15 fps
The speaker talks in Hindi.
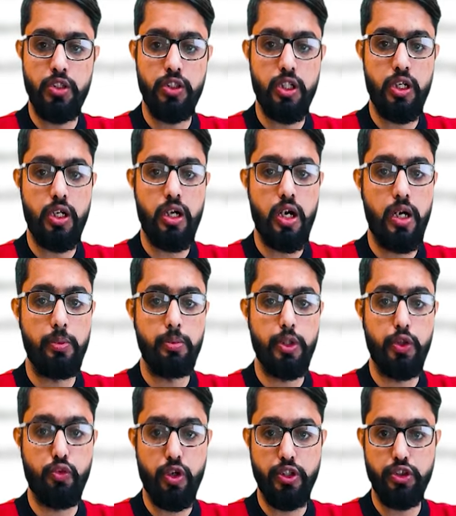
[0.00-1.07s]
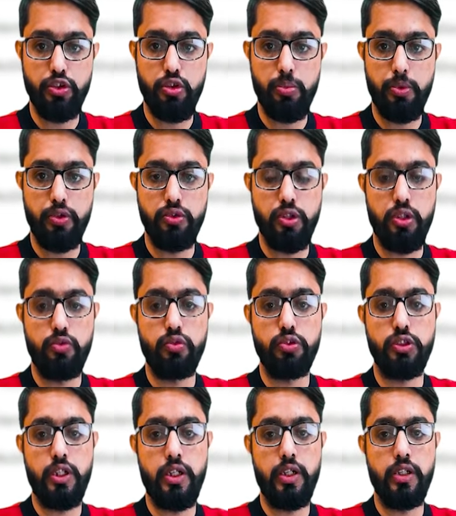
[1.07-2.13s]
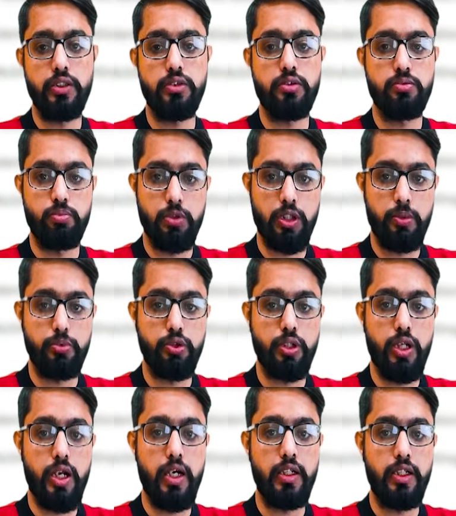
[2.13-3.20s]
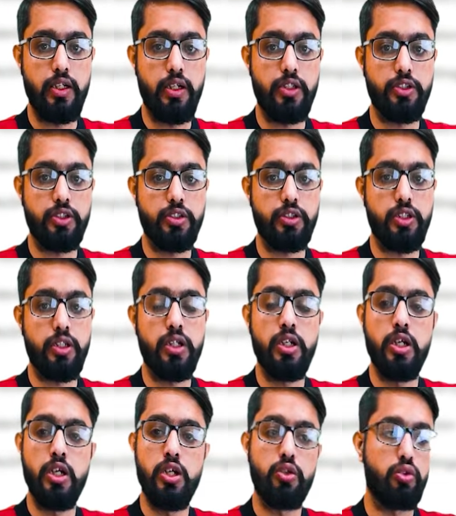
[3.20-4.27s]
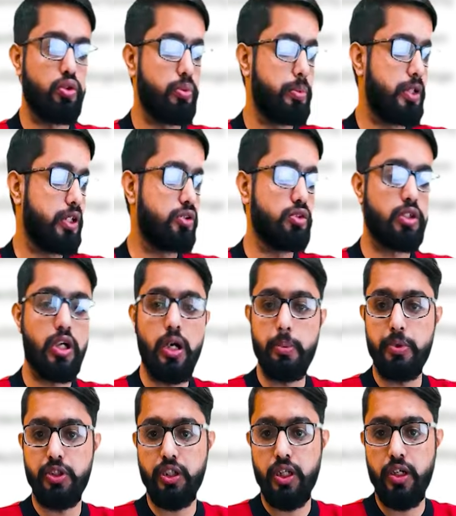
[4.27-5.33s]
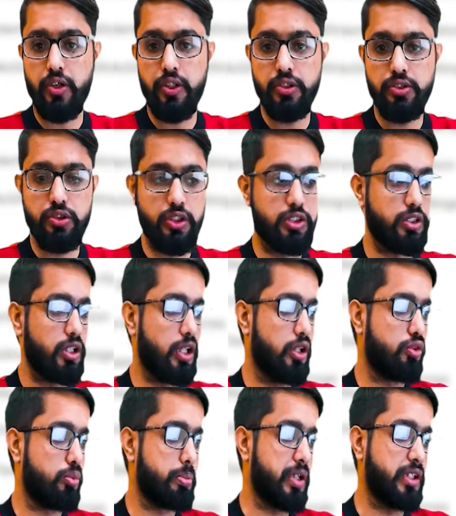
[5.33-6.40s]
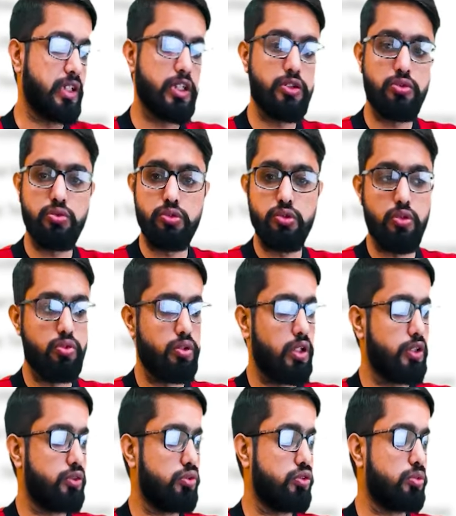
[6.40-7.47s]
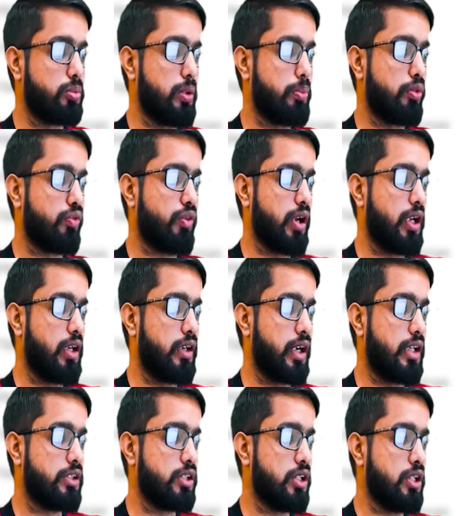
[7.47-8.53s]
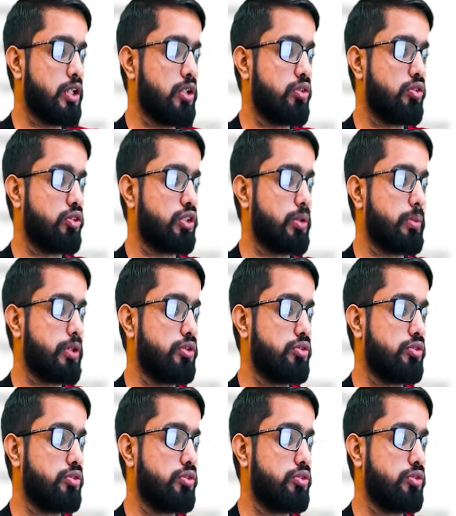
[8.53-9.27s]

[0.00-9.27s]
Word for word: या आप इन्वाइस के ऊपर जो ना उसका एड्रेस मतलब जो ना ऐड करना चाहते हैं तो फिर जो ना आप बेशक एड्रेस चेंज कर लें तो मैं यही यूज़ करूँगा यूज़ माई प्रोफाइल एड्रेस तो ये मैं